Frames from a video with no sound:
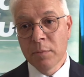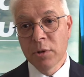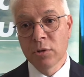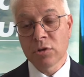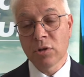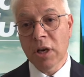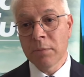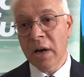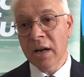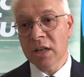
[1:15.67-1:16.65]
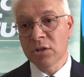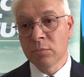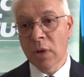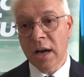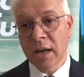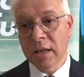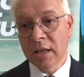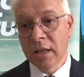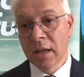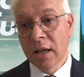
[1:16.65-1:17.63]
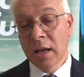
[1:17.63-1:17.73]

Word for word: piuttosto che la banca sui banchi